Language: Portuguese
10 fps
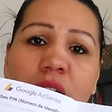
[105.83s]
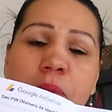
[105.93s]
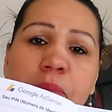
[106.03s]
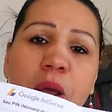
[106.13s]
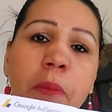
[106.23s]

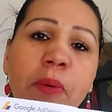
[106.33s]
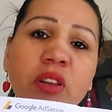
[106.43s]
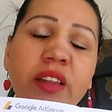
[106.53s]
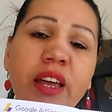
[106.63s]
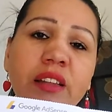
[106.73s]
para eu
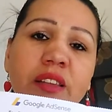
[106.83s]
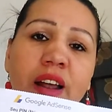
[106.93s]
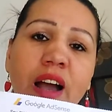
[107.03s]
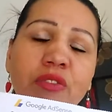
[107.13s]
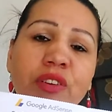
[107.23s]
poder
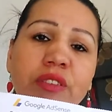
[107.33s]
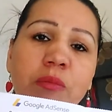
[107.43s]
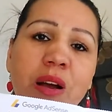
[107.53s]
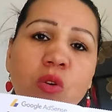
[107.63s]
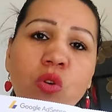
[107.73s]
entrar, fazer
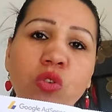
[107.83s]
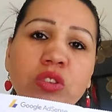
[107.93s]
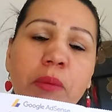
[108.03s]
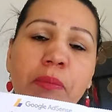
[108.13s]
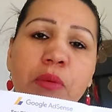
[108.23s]
uma
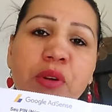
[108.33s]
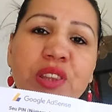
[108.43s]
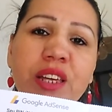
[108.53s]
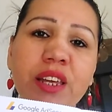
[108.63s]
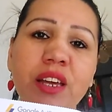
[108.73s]
conta, pôr meu
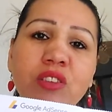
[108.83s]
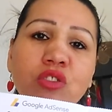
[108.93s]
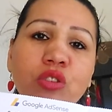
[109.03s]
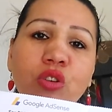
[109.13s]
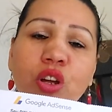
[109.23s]

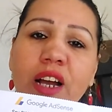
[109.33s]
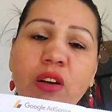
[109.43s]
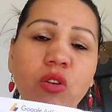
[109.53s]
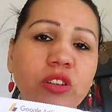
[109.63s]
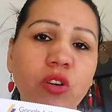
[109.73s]
endereço, colocar
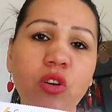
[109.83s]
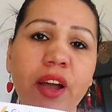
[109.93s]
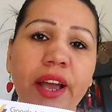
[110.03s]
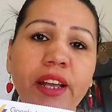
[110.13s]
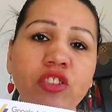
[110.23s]
conta
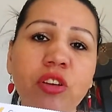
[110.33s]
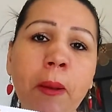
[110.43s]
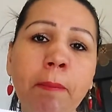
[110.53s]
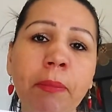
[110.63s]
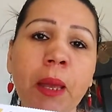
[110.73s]
corrente
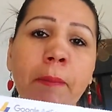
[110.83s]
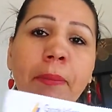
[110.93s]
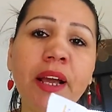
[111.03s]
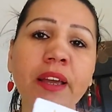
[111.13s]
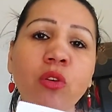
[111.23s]

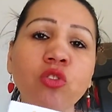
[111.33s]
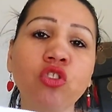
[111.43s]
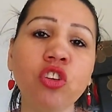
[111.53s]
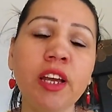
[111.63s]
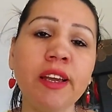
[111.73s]
para que o
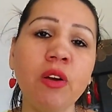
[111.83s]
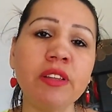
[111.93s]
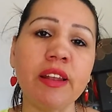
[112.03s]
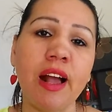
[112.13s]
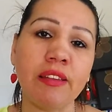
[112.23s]
dia que eu
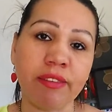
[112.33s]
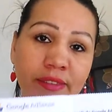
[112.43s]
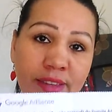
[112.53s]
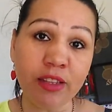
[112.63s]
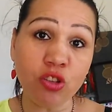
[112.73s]

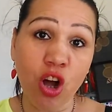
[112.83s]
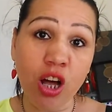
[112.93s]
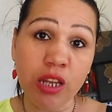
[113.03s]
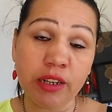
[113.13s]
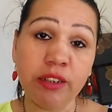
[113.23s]
inteirar 100
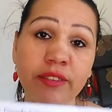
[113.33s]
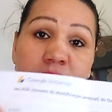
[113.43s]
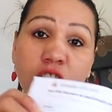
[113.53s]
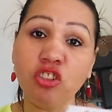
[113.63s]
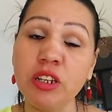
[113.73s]
dólares
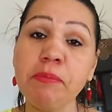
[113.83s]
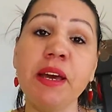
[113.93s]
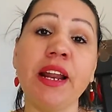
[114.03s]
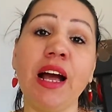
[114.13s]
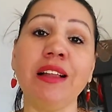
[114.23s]
seja
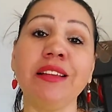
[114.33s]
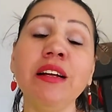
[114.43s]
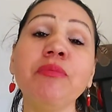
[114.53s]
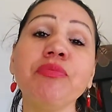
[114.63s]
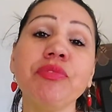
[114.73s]

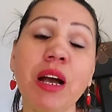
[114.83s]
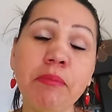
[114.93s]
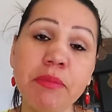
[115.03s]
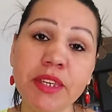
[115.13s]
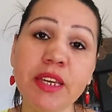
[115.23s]
liberada na
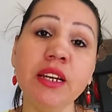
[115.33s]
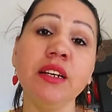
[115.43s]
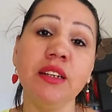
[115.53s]
minha